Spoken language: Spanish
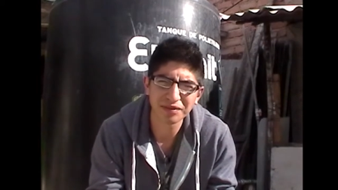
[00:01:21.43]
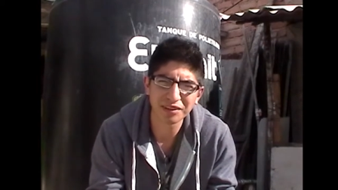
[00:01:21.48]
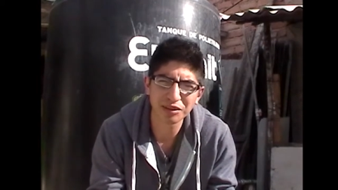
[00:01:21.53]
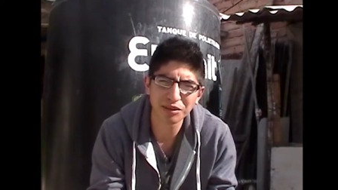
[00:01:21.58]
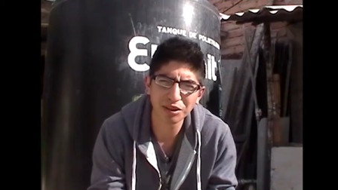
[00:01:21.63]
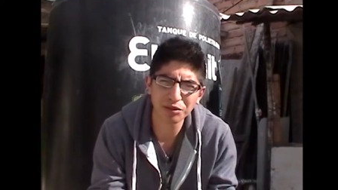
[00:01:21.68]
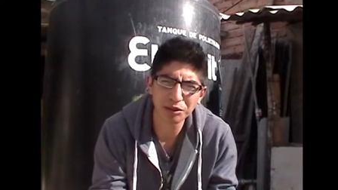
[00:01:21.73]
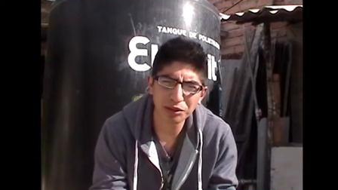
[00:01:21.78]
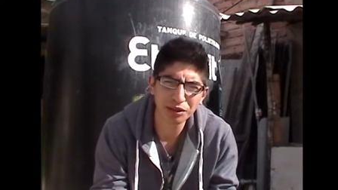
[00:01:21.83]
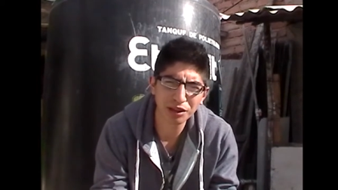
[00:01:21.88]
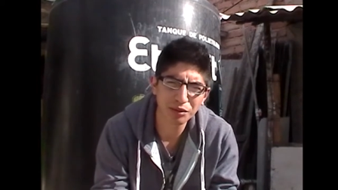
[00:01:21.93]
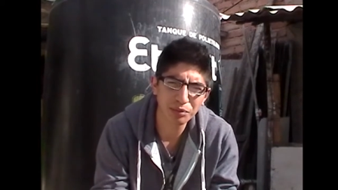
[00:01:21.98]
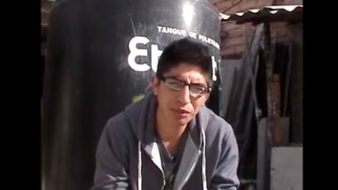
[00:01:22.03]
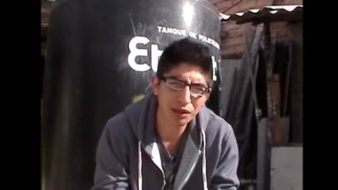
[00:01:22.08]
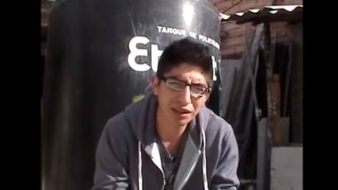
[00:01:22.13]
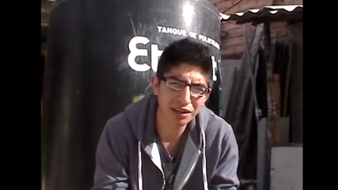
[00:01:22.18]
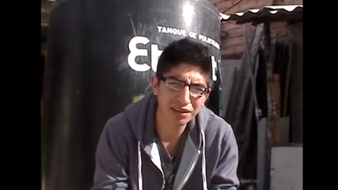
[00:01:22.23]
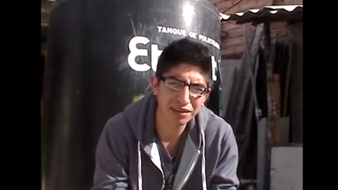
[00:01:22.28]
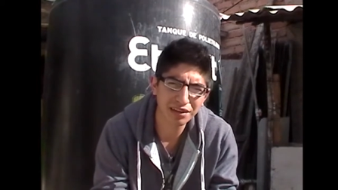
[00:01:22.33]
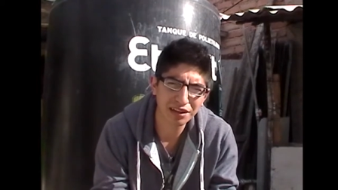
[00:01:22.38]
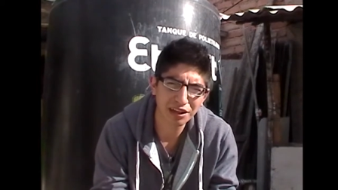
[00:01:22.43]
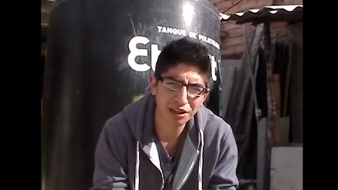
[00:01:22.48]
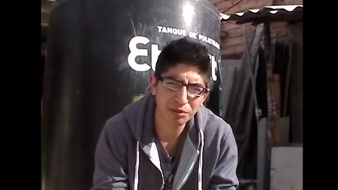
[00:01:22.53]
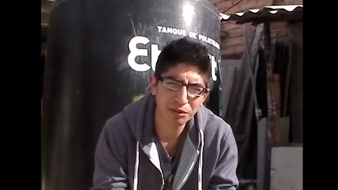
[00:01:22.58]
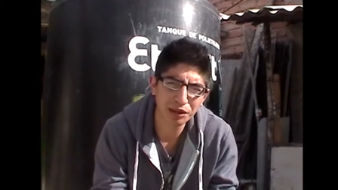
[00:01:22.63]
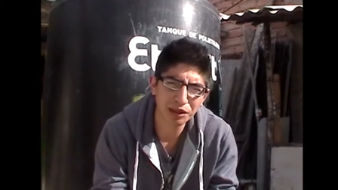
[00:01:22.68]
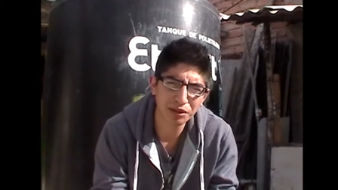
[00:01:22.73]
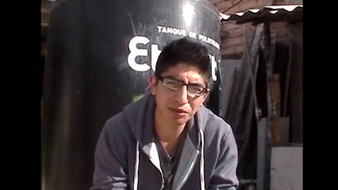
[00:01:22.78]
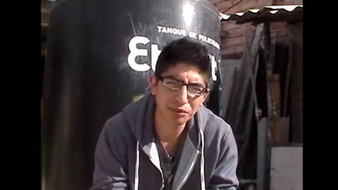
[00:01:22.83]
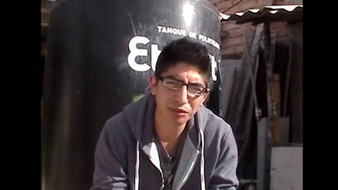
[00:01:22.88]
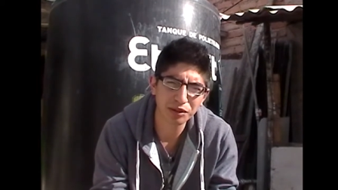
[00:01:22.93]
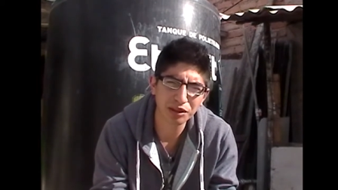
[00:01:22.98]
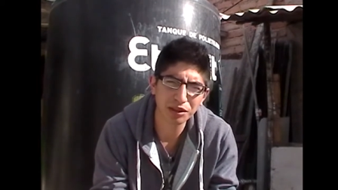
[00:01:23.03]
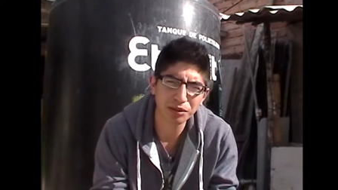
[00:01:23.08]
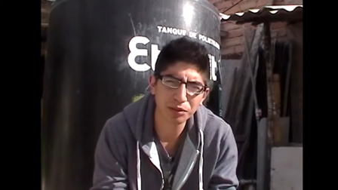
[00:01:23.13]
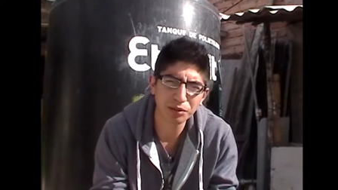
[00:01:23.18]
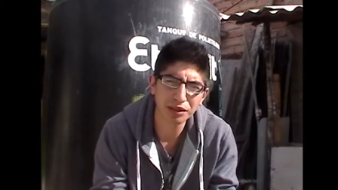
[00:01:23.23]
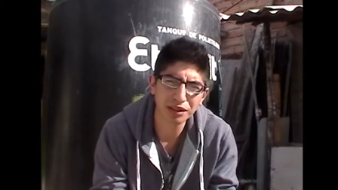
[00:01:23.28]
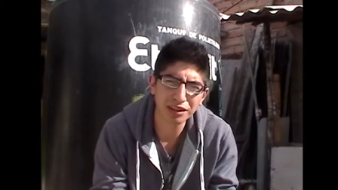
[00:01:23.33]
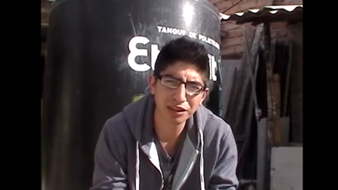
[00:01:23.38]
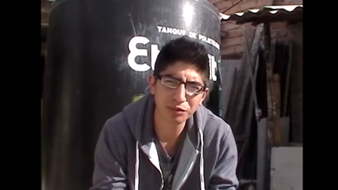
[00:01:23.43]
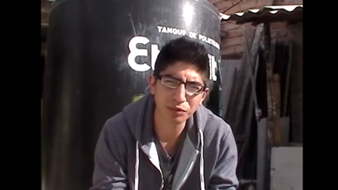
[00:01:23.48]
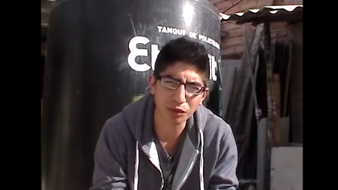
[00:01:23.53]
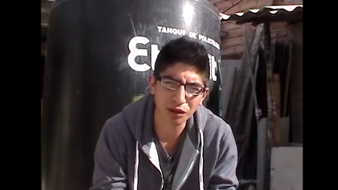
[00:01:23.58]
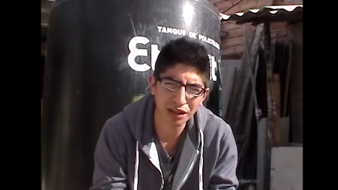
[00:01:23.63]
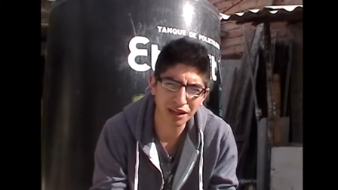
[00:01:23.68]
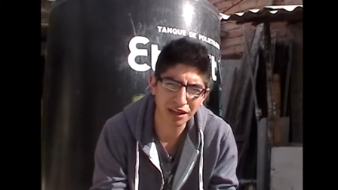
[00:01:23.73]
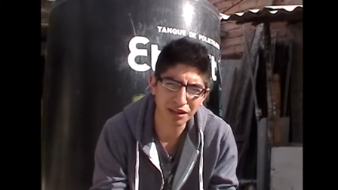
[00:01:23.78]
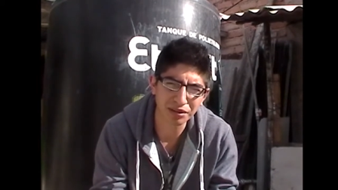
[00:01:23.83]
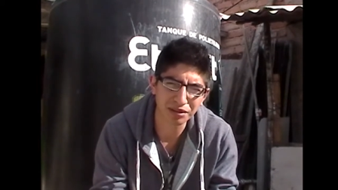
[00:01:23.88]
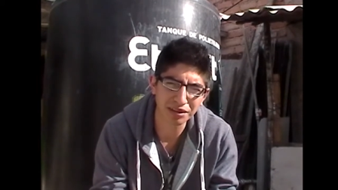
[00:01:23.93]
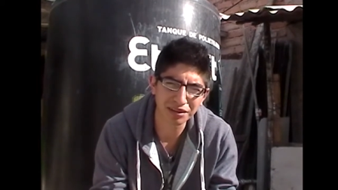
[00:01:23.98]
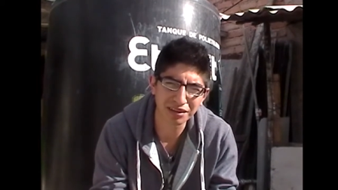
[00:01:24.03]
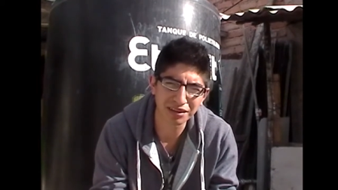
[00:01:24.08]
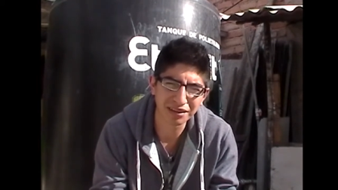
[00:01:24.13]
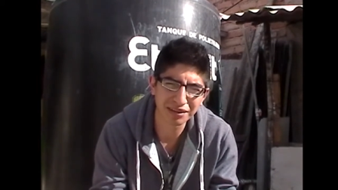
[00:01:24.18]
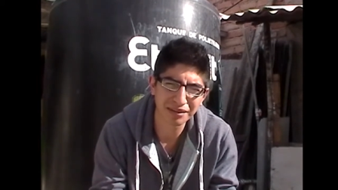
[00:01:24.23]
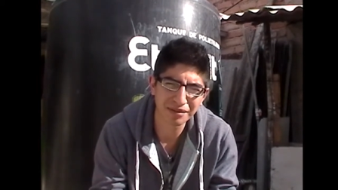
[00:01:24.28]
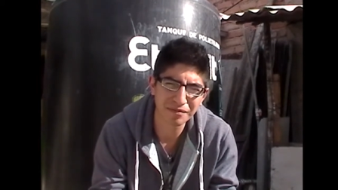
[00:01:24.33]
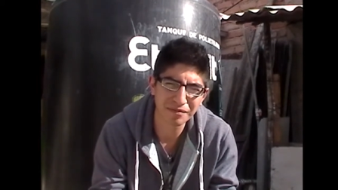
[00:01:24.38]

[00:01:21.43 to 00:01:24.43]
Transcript: Si no has visto la peli, cierra el video porque voy a spoiler ahorita.